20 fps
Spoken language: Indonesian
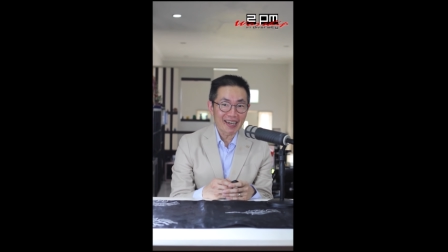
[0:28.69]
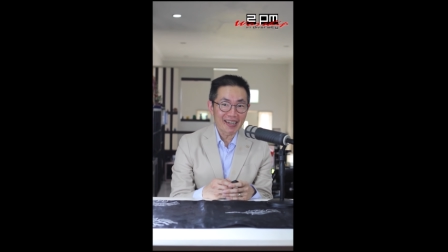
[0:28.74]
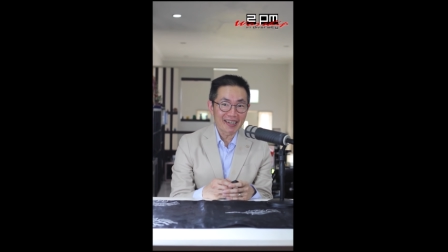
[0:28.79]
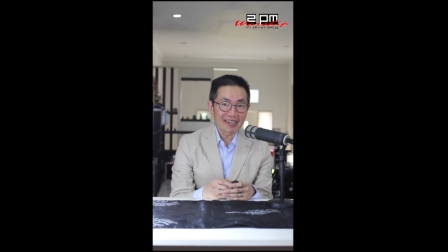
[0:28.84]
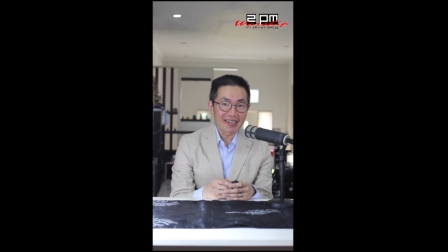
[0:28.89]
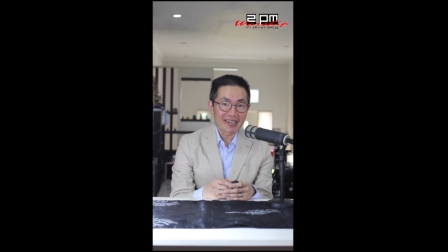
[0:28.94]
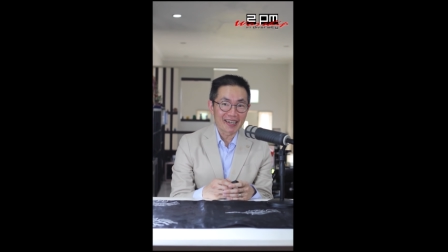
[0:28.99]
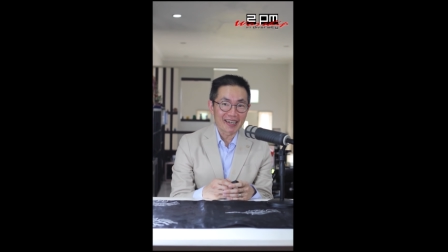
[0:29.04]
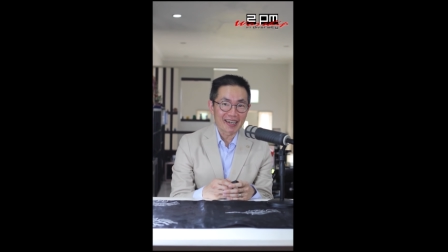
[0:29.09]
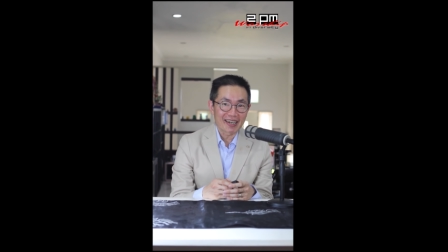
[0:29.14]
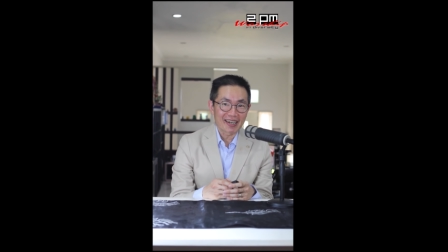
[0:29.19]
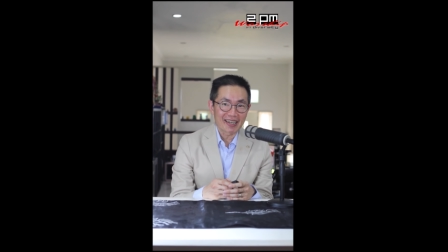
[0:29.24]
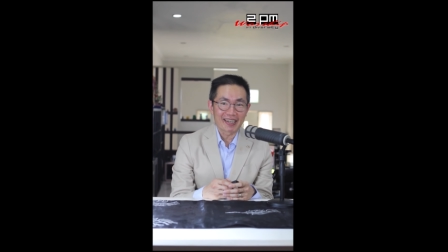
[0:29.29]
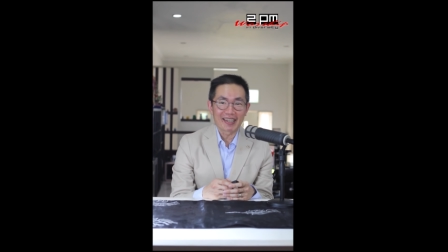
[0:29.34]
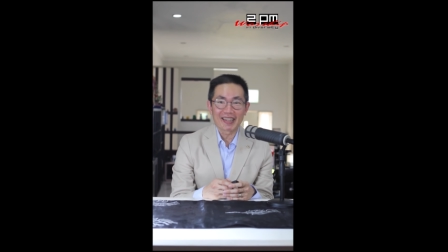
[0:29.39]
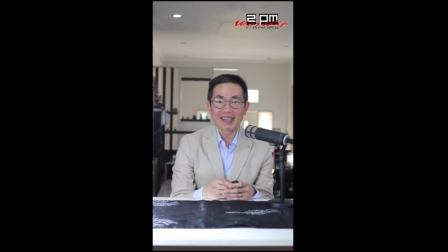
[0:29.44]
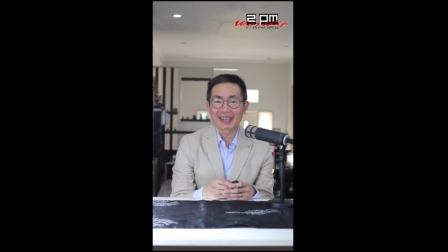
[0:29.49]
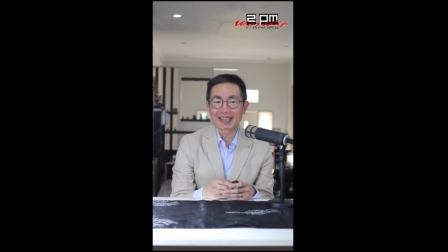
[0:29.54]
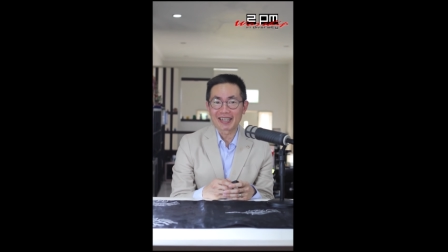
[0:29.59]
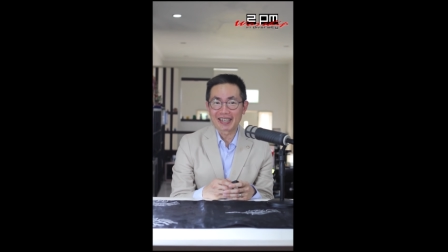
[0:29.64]
Anda
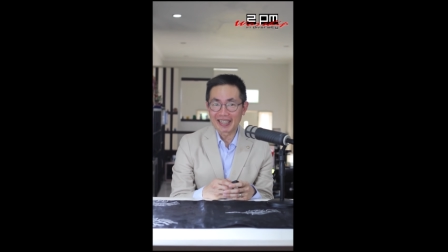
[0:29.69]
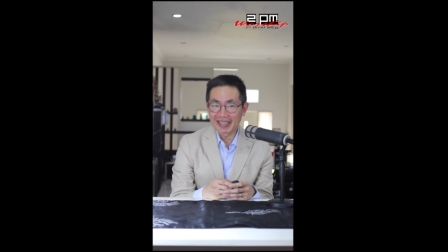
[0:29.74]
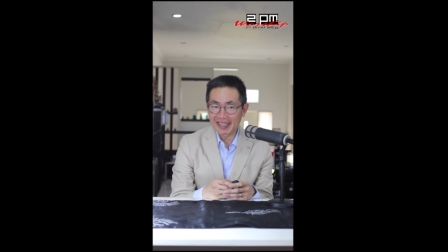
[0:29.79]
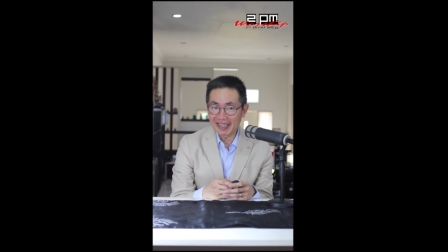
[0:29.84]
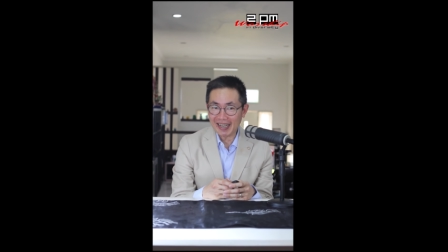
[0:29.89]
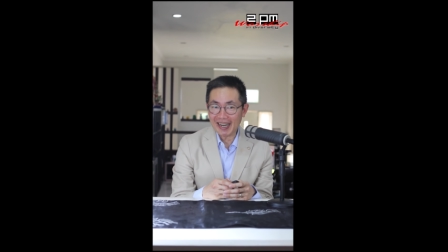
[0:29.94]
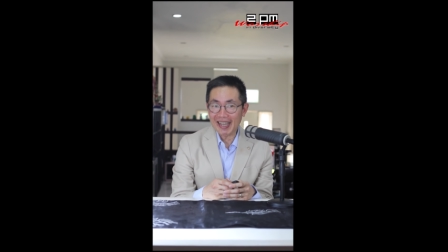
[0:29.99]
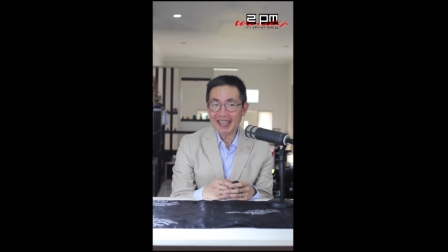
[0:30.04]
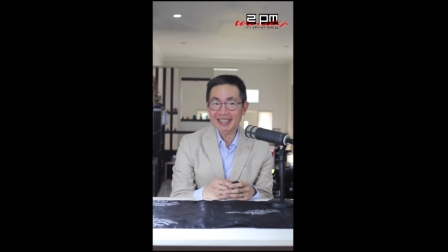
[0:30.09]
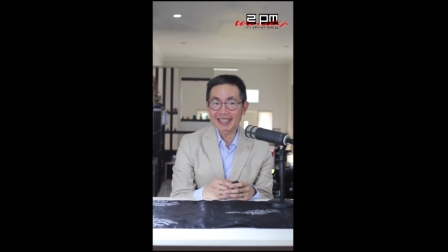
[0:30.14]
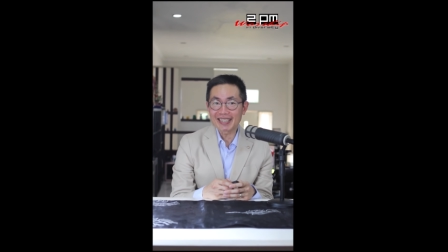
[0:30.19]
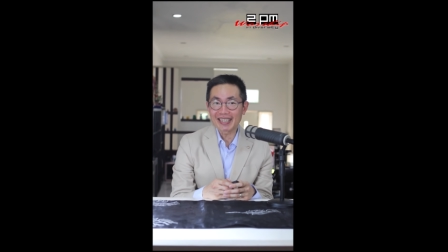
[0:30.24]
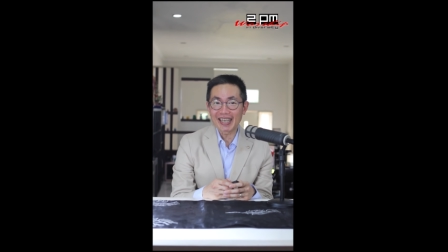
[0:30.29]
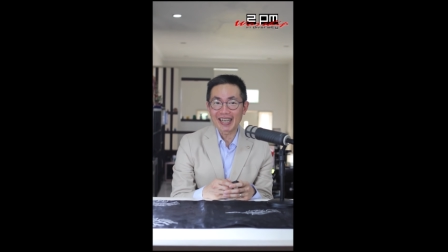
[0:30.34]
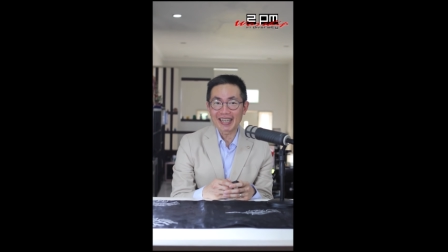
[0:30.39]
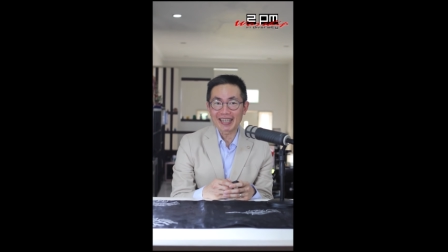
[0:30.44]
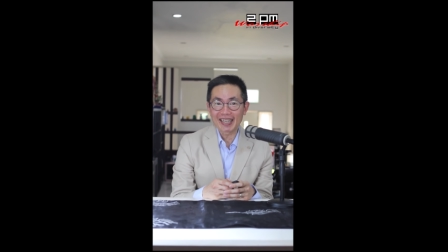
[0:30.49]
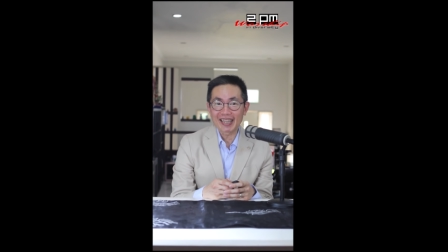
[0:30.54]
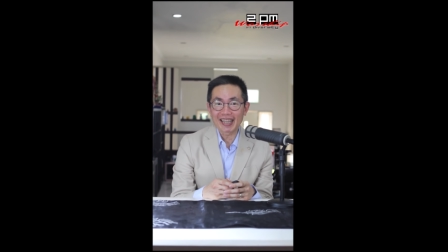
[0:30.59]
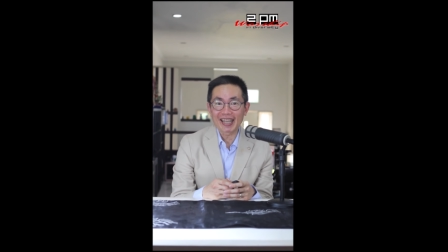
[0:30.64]
adalah generasi
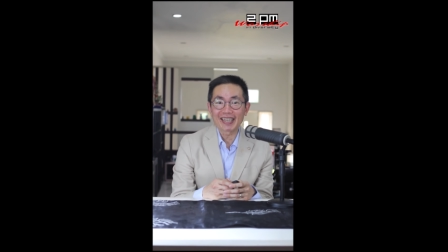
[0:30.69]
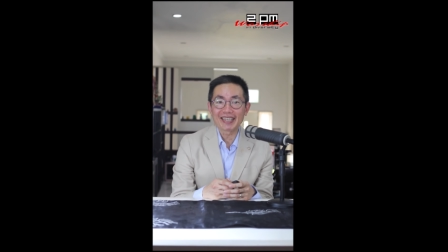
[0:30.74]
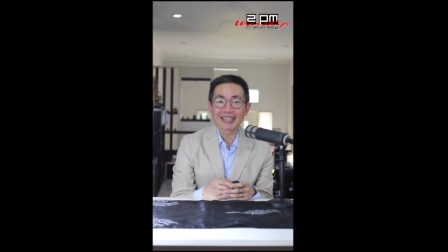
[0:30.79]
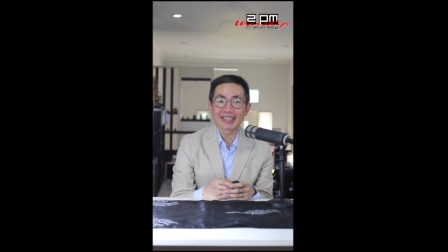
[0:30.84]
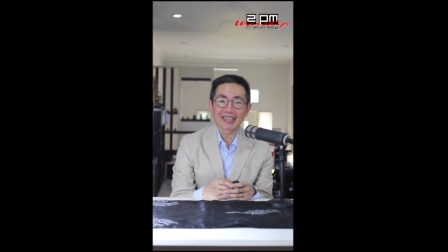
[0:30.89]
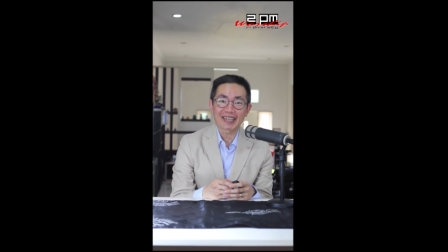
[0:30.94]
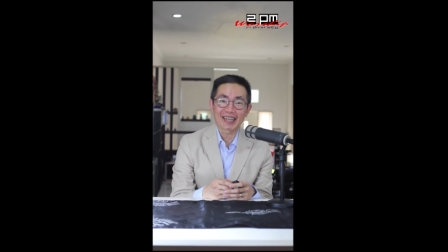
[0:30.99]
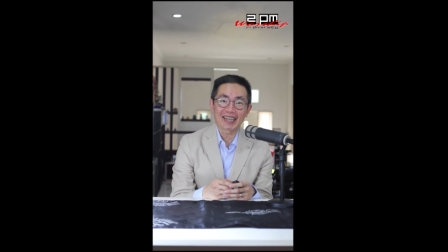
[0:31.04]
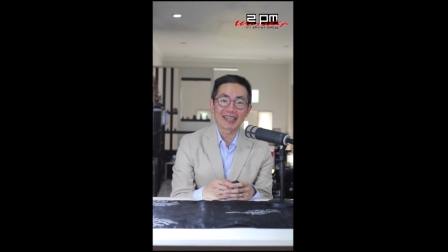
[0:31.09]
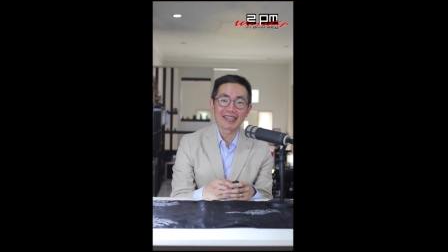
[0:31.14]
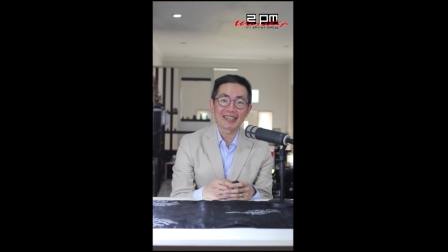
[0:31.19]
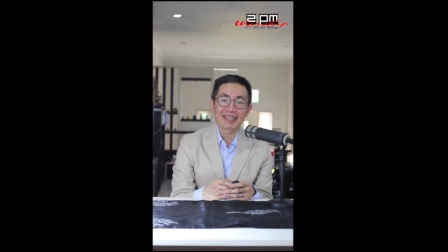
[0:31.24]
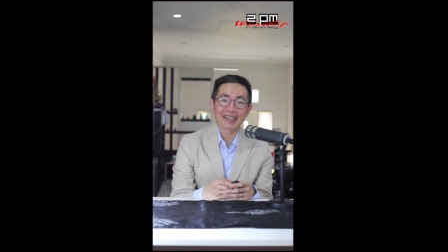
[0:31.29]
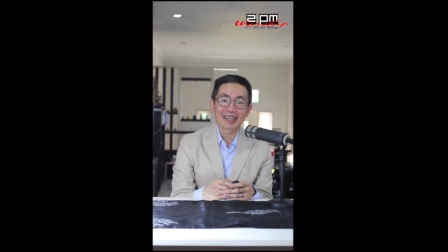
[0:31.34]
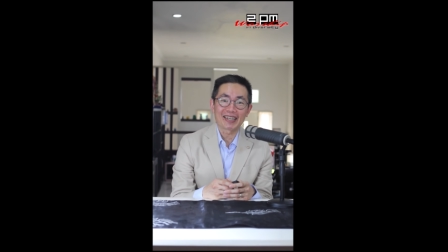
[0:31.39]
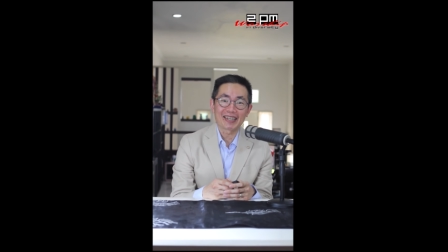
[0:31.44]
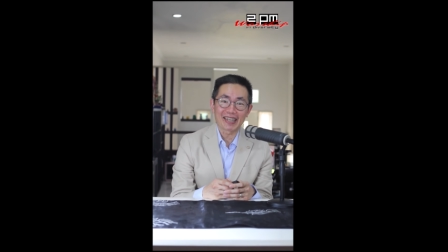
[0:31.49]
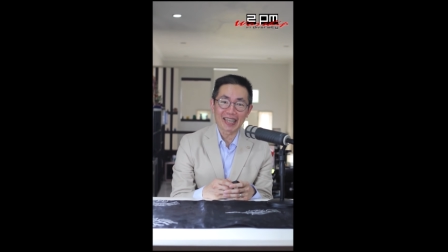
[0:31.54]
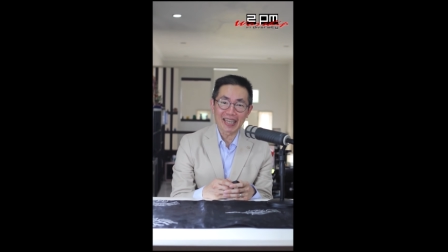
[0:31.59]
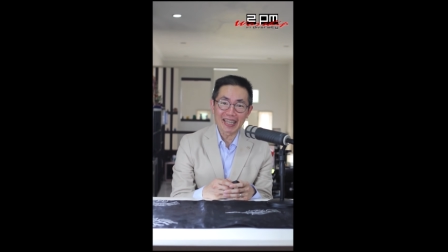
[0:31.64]
yang dilahirkan
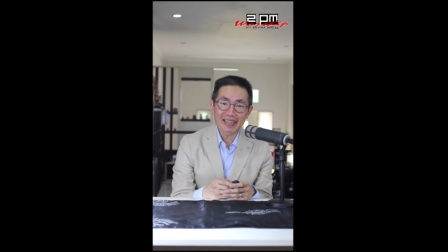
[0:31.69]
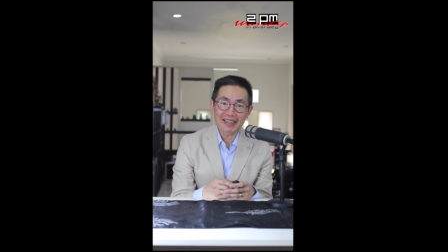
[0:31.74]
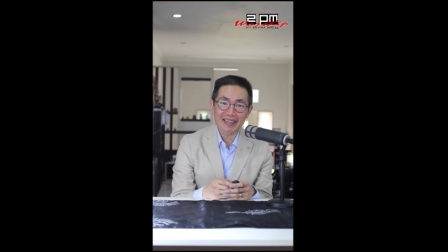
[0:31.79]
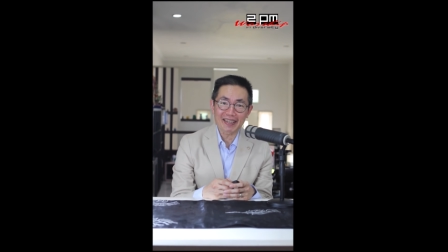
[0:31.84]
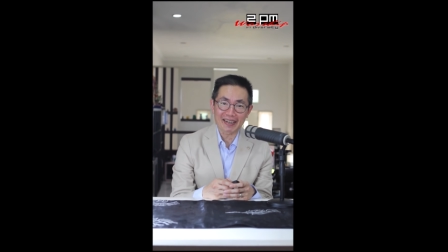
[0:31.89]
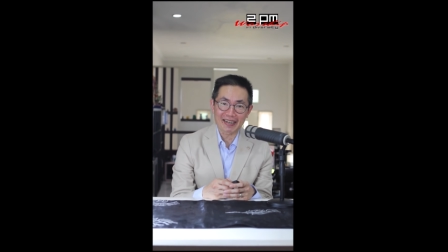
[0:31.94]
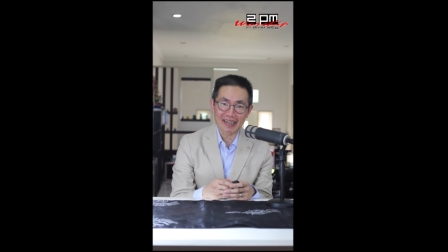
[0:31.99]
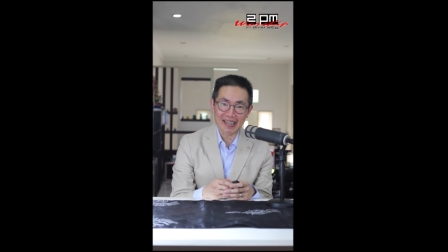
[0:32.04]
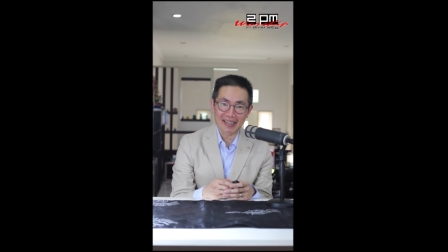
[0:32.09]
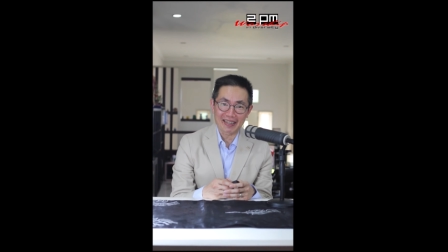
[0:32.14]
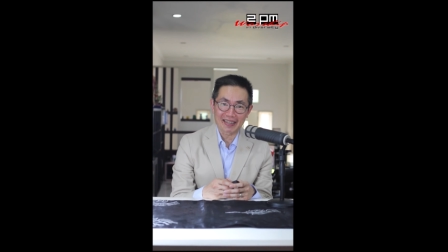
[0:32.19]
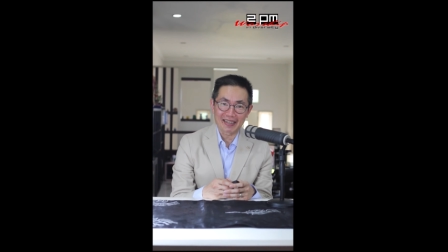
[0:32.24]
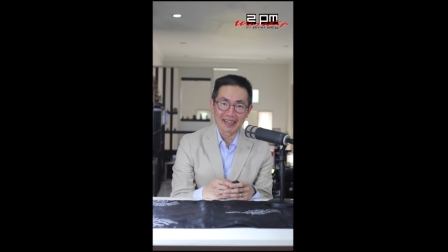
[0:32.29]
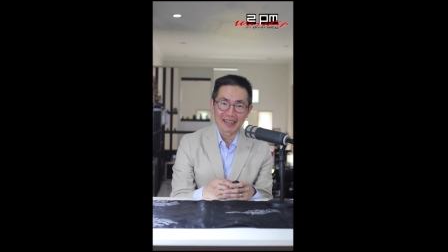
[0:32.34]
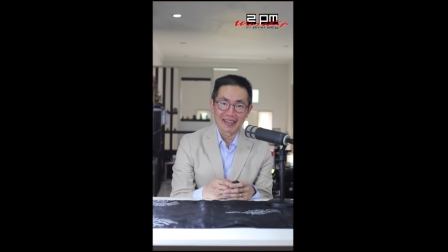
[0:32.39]
dengan internet